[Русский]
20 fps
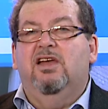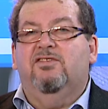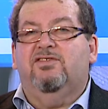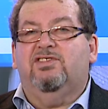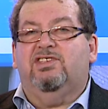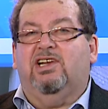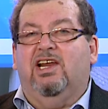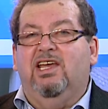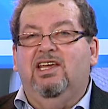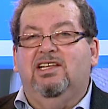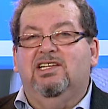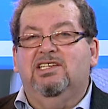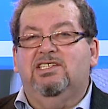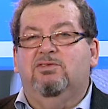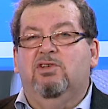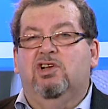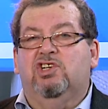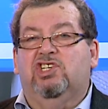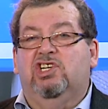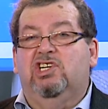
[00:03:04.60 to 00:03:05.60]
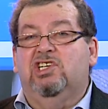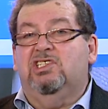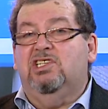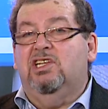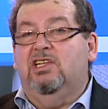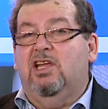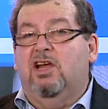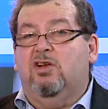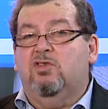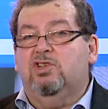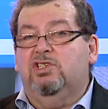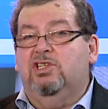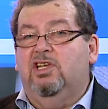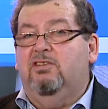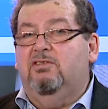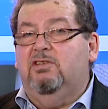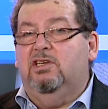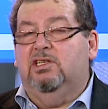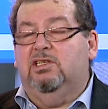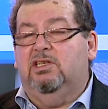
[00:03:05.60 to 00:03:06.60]
в строительстве железнодорожной
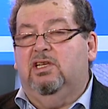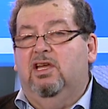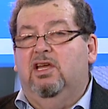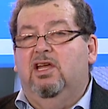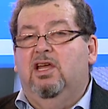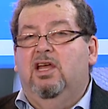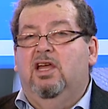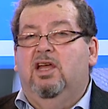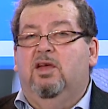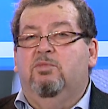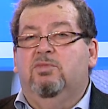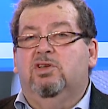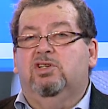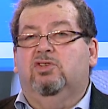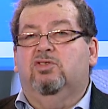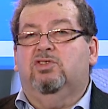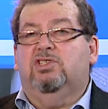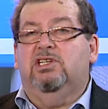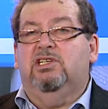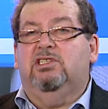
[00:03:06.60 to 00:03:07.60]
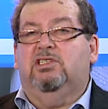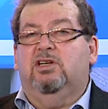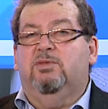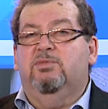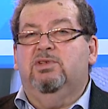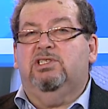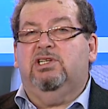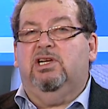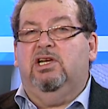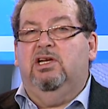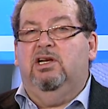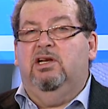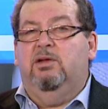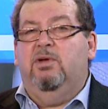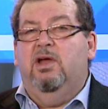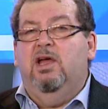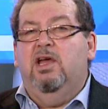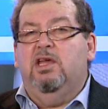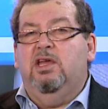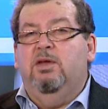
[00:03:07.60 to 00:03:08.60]
ветки между центром Израиля
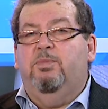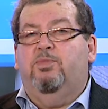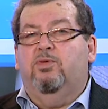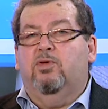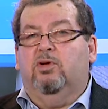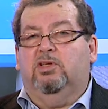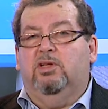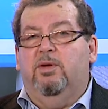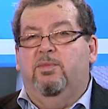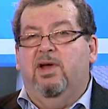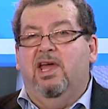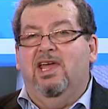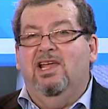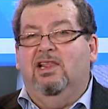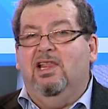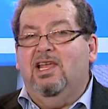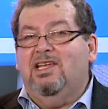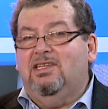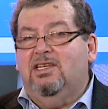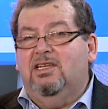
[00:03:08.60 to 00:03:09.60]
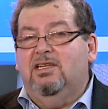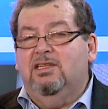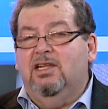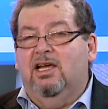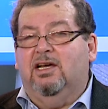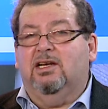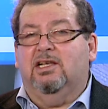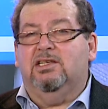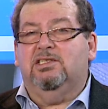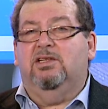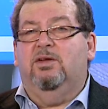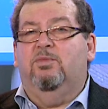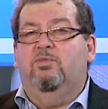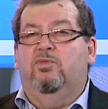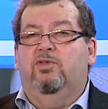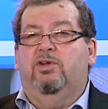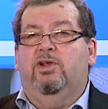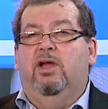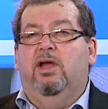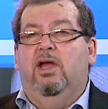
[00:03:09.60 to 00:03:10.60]
и портом Эйлат на Красном
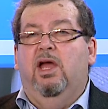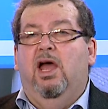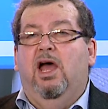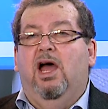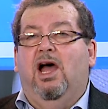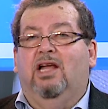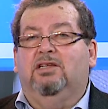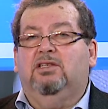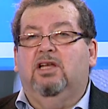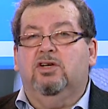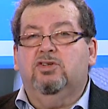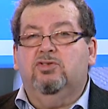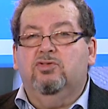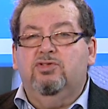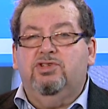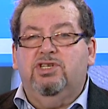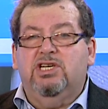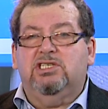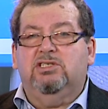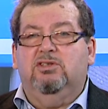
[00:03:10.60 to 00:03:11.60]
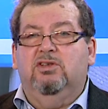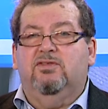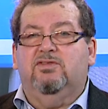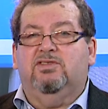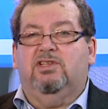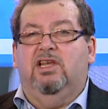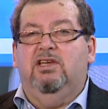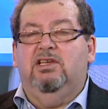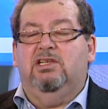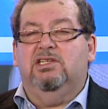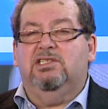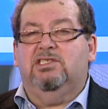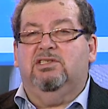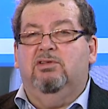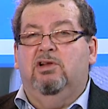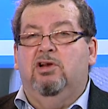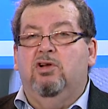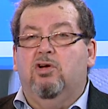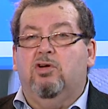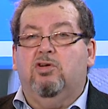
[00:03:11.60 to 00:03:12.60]
море, а также участвует в строительстве
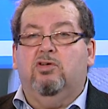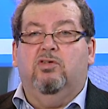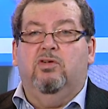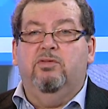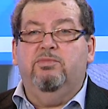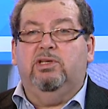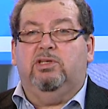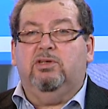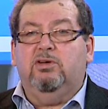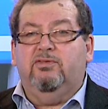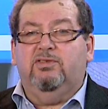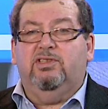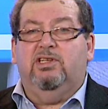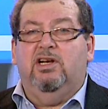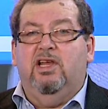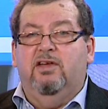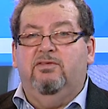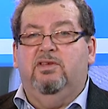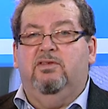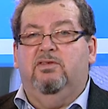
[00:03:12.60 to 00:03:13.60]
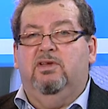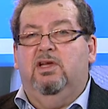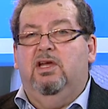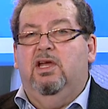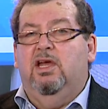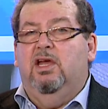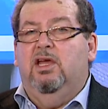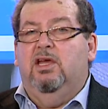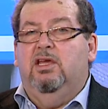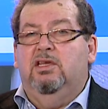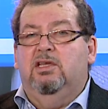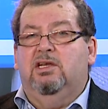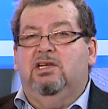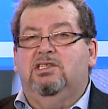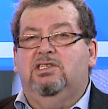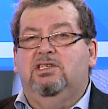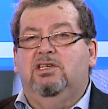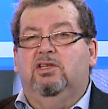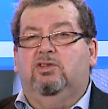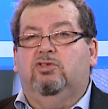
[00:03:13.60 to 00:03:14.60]
легкого метро в Тель-Авиве и
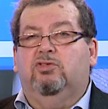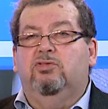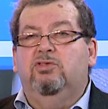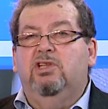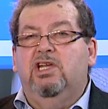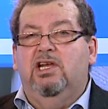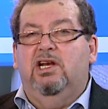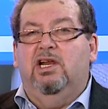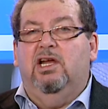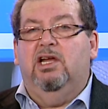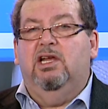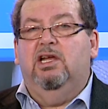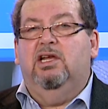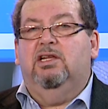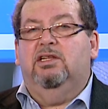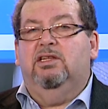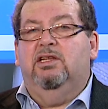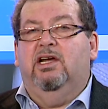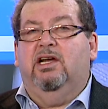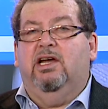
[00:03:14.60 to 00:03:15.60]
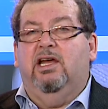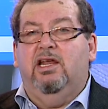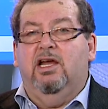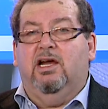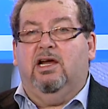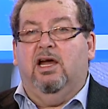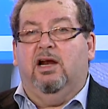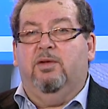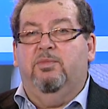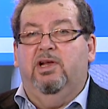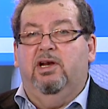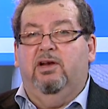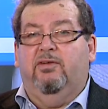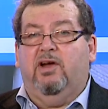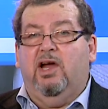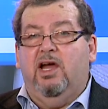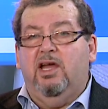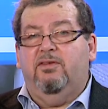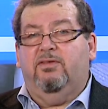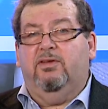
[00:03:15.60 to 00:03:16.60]
рытье туннеля на горе Кармель в
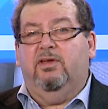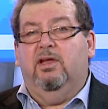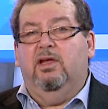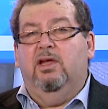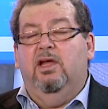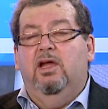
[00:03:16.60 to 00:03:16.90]
Хайфе,